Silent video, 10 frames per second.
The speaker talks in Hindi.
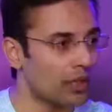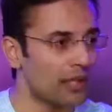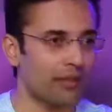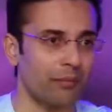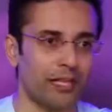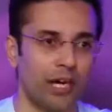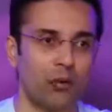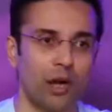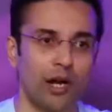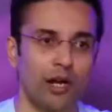उनकी नजर में क्या
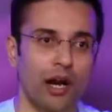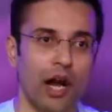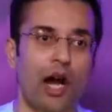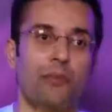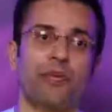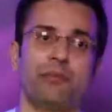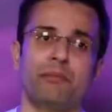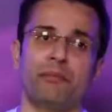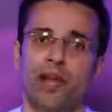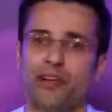हुआ आपकी
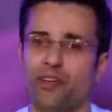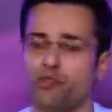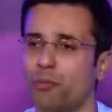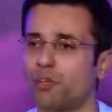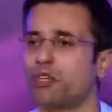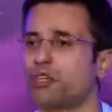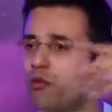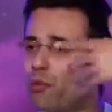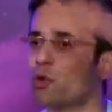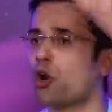लाइफ का जो मकसद था
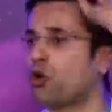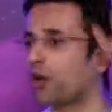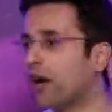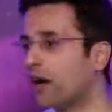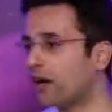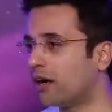वो पूरा हो गया